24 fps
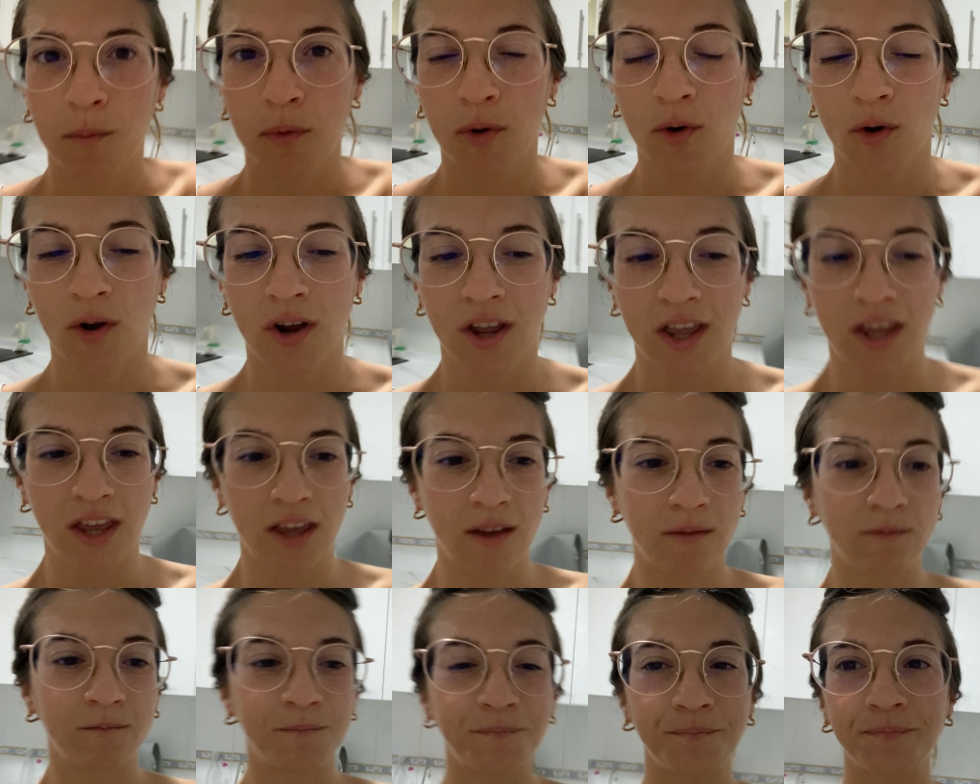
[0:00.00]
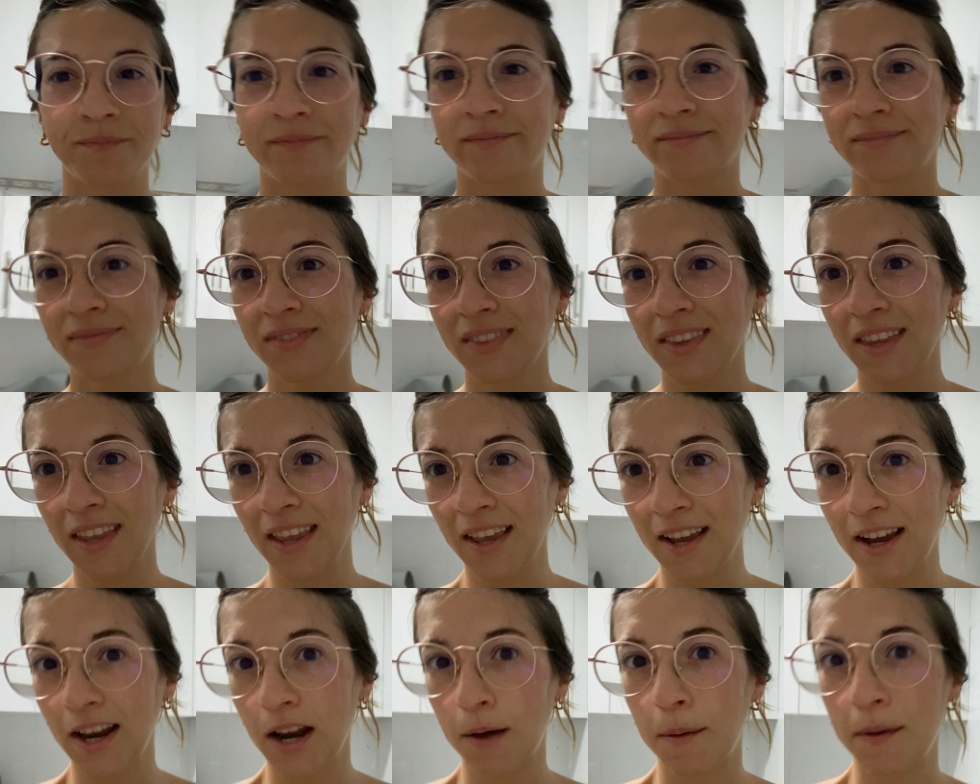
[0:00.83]
poco aquí
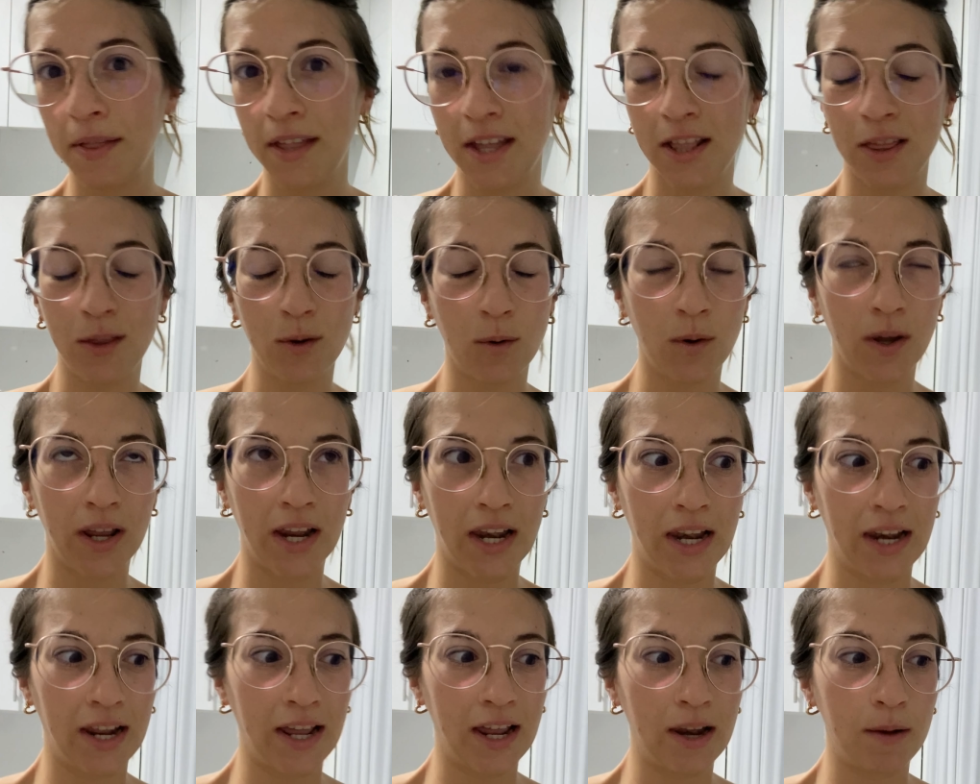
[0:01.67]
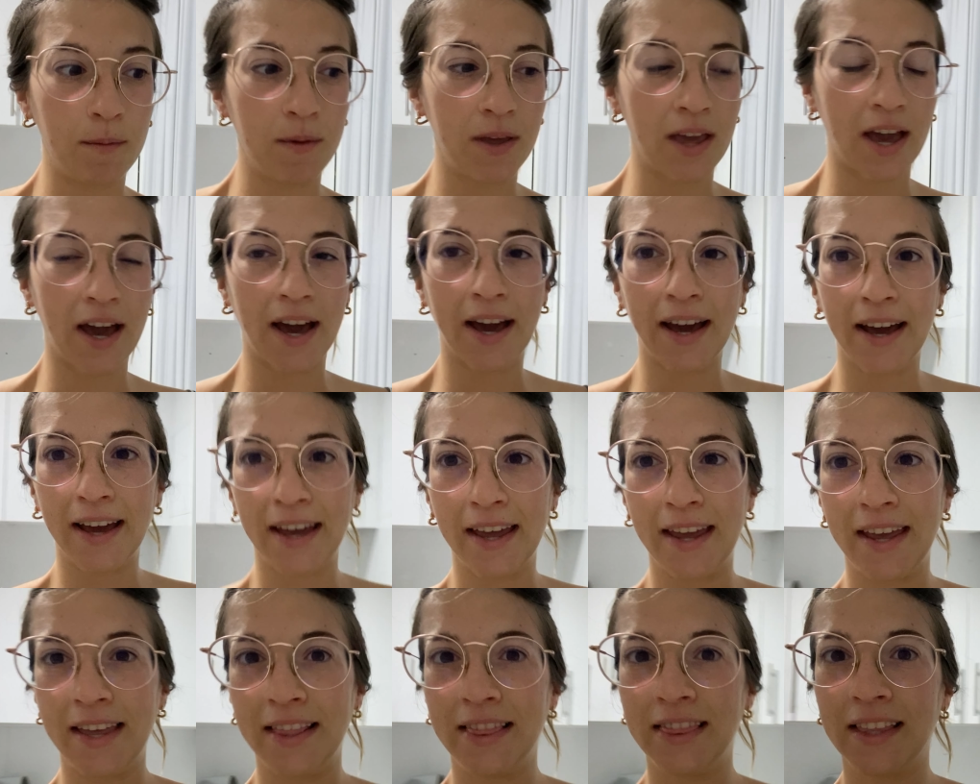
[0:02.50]
grabadito el, viaje
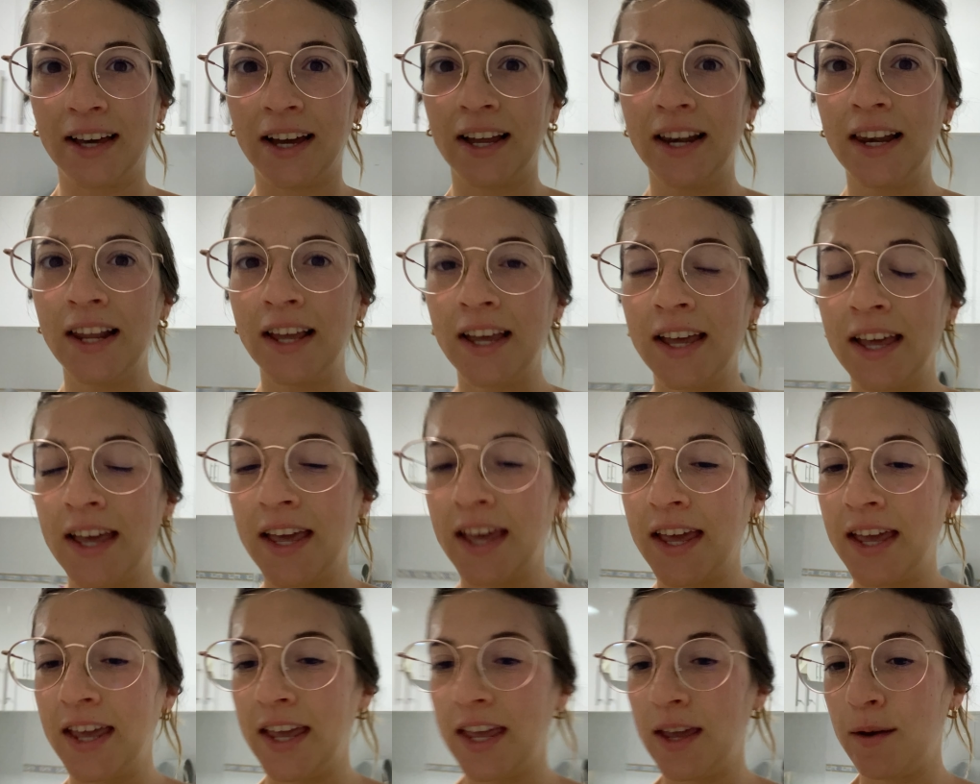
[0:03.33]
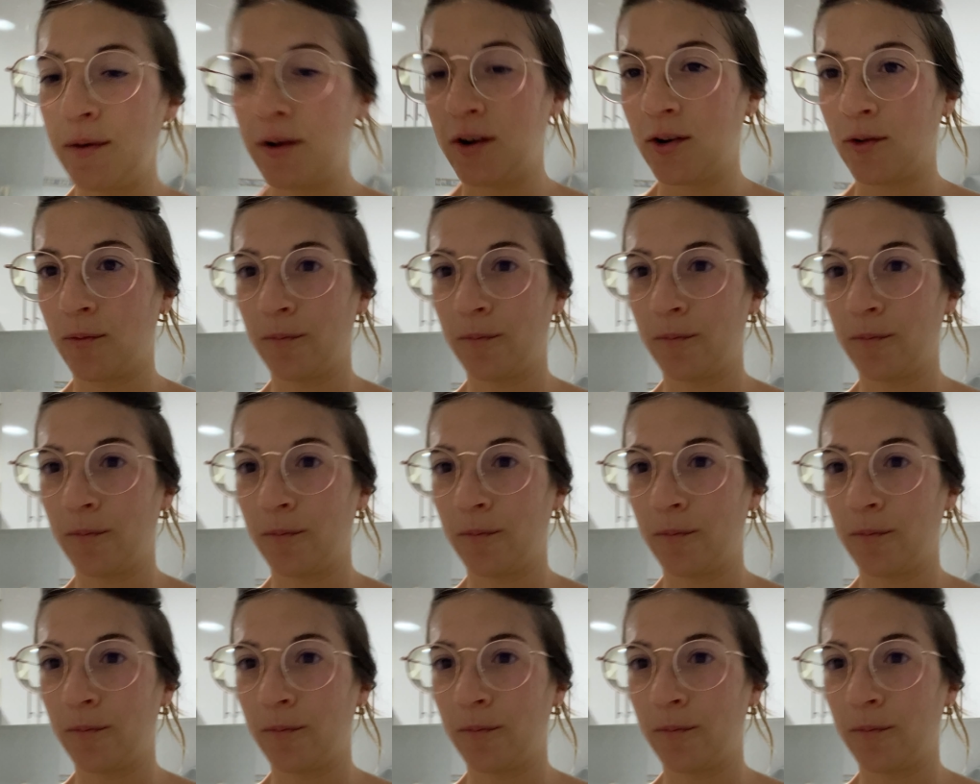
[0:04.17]
y tal. Y bueno,